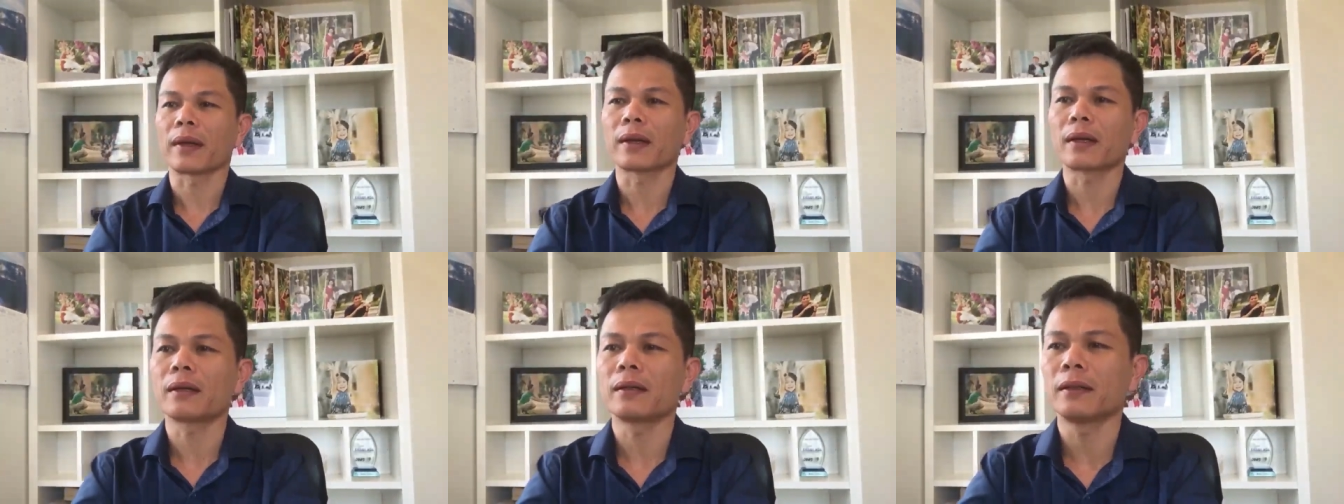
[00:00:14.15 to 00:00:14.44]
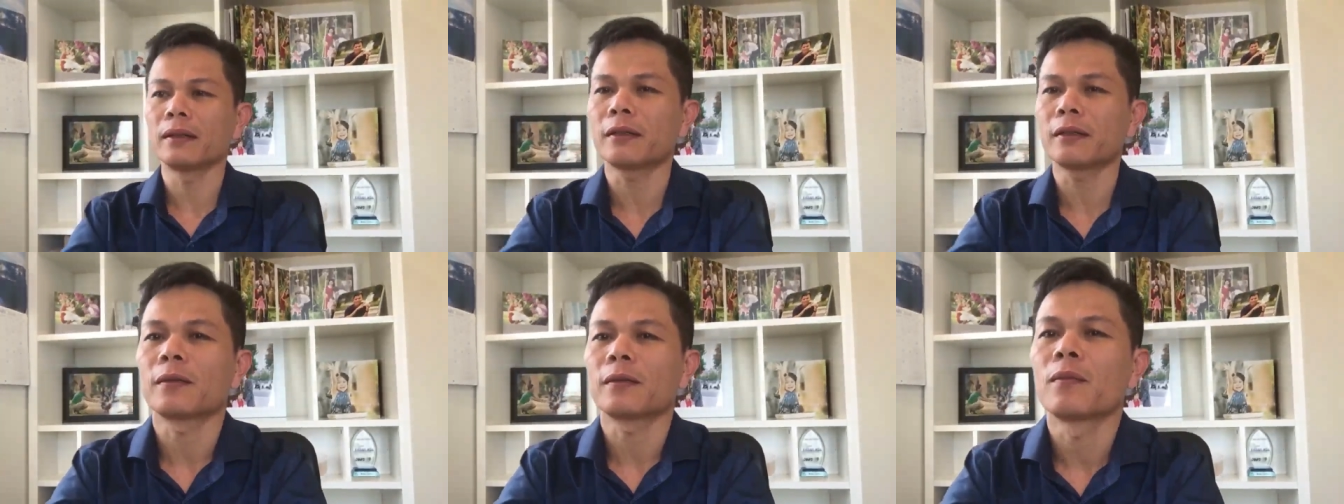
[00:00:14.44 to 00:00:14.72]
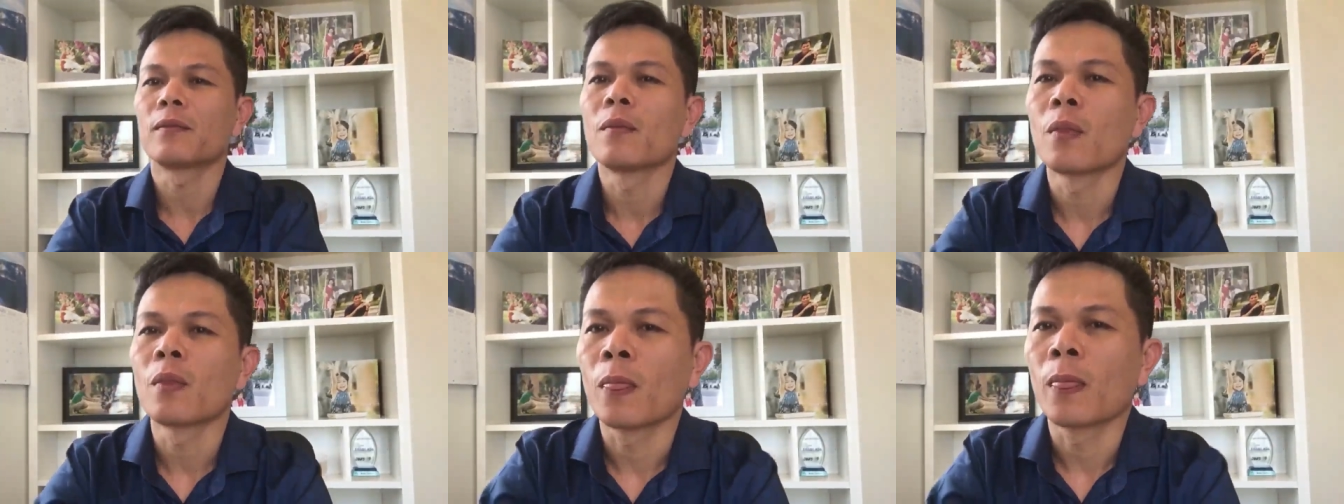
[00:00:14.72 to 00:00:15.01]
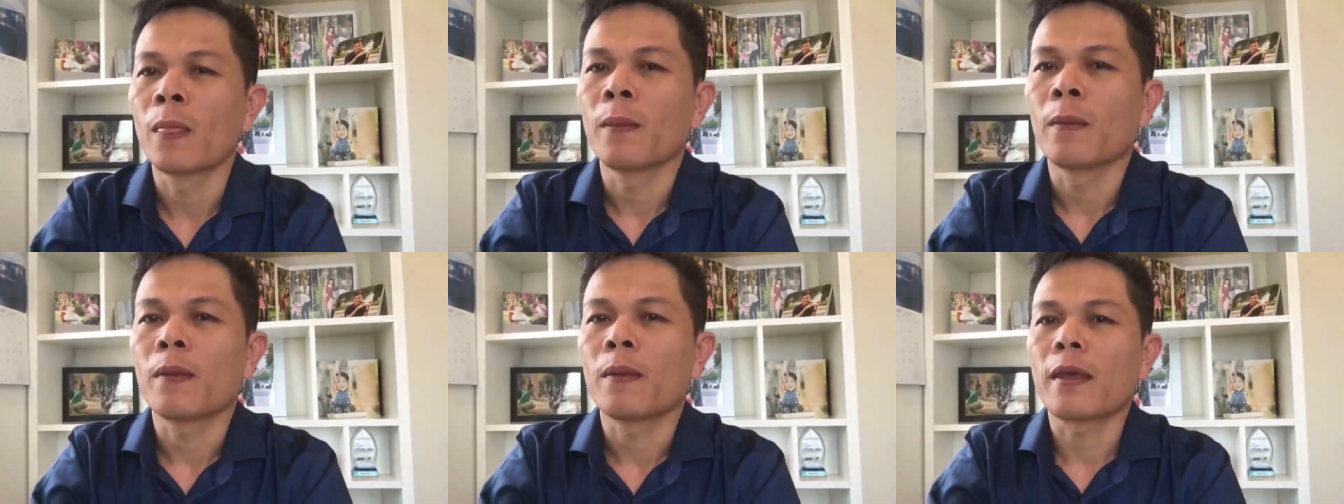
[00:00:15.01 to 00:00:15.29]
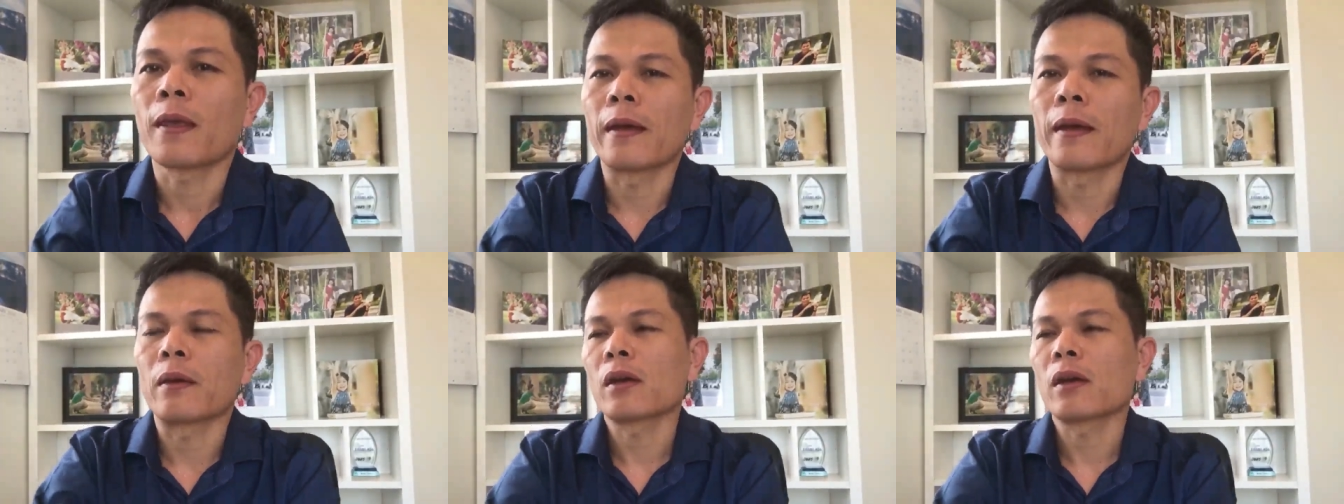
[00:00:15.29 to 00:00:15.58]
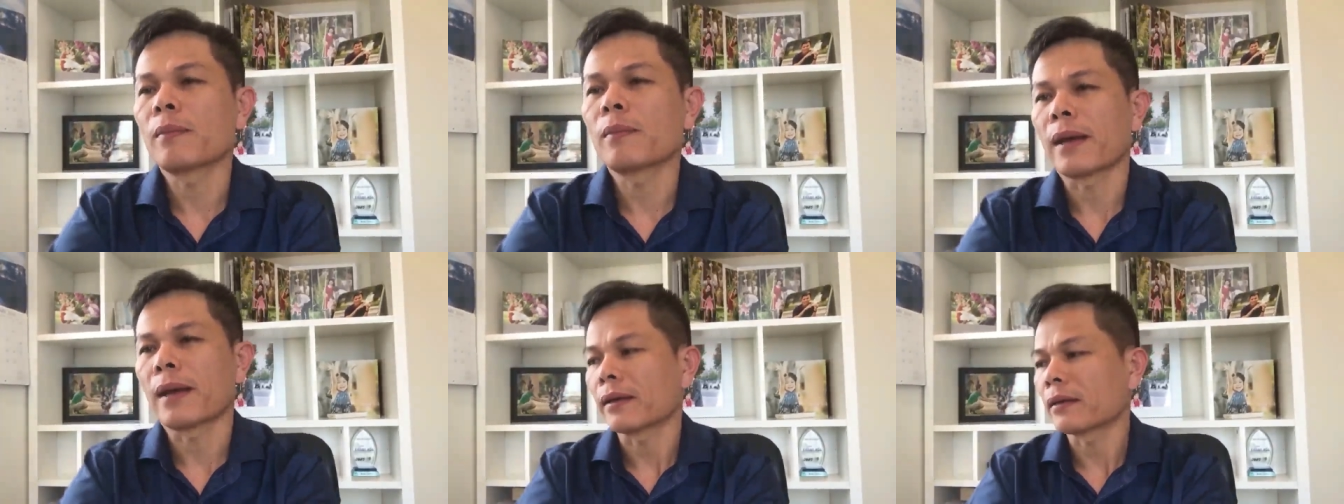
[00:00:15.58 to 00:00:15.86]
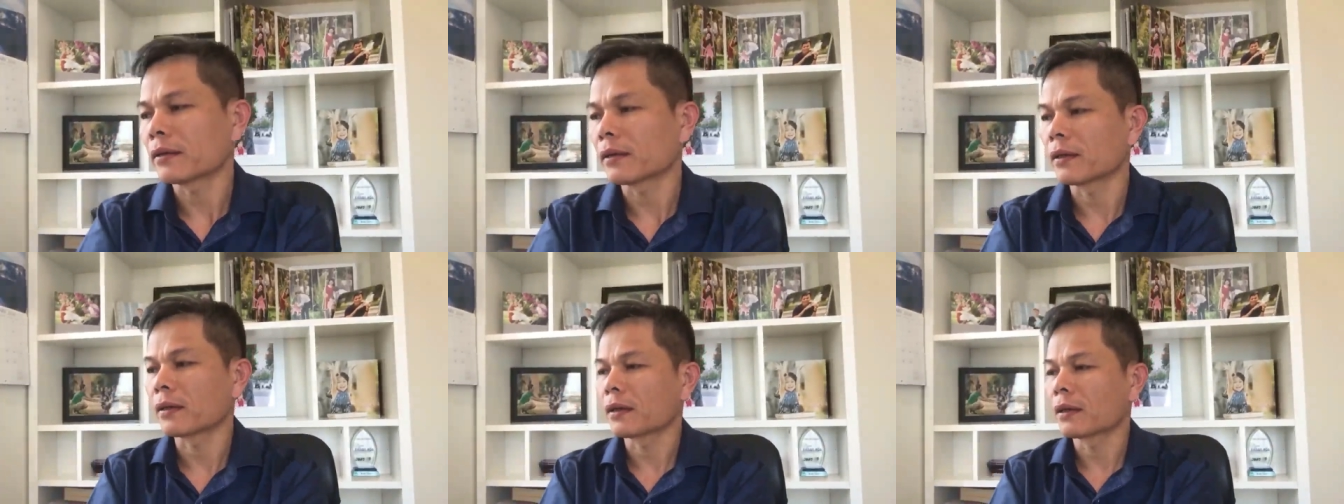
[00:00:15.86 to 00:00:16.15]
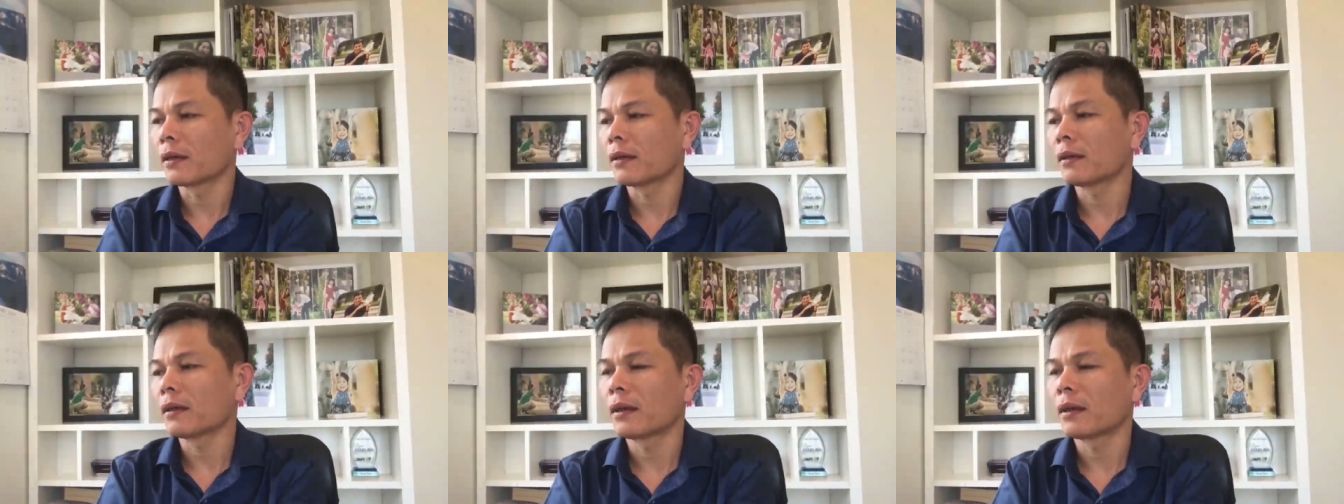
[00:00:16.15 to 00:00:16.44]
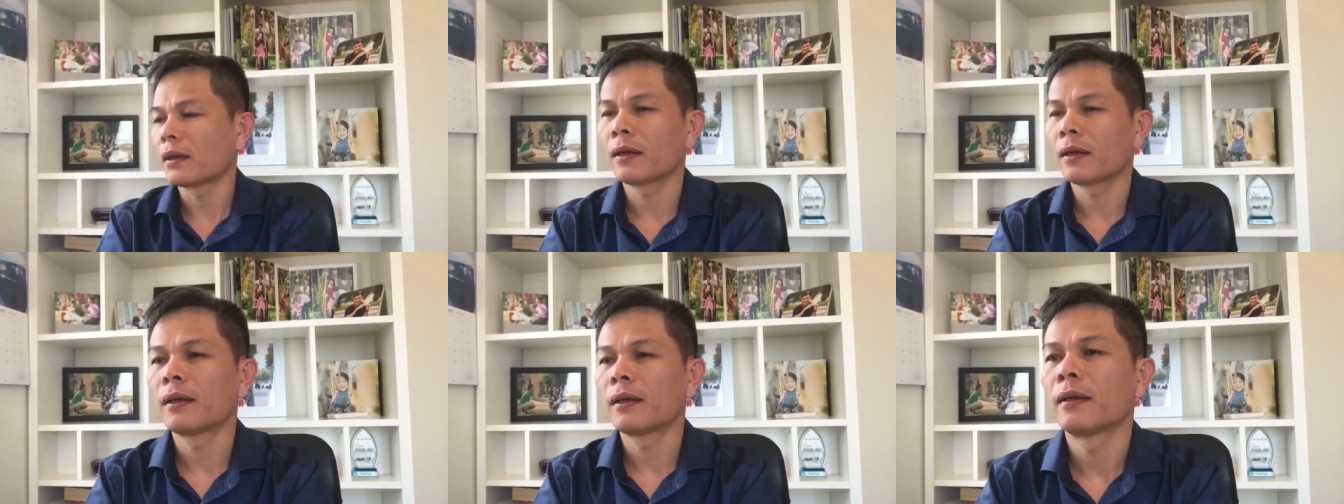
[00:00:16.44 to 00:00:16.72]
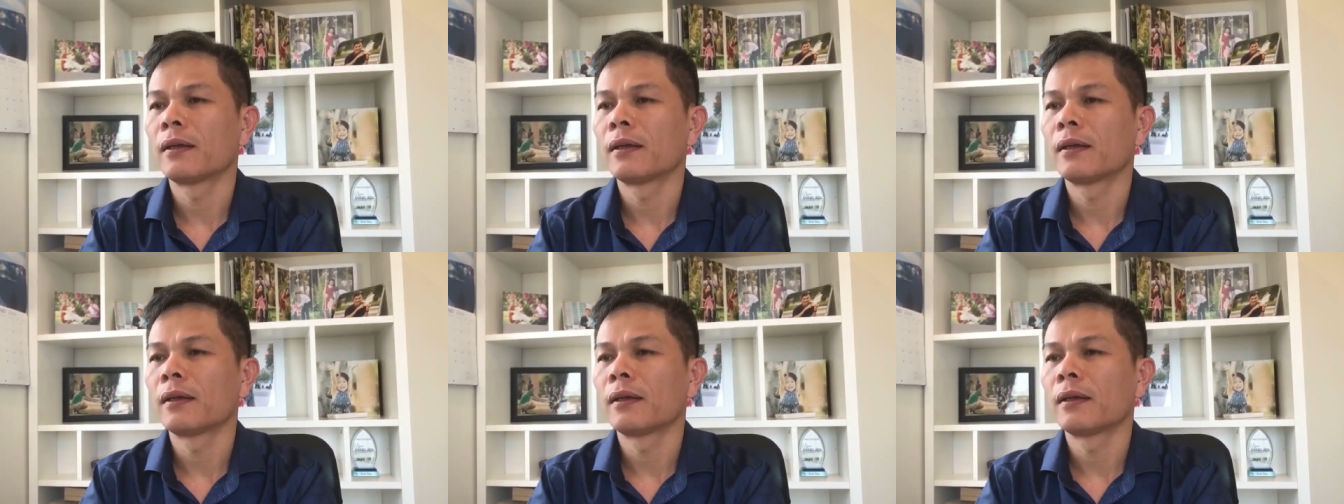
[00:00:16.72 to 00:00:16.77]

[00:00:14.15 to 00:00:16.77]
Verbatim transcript: miền đất nước chào các bạn trên kênh à,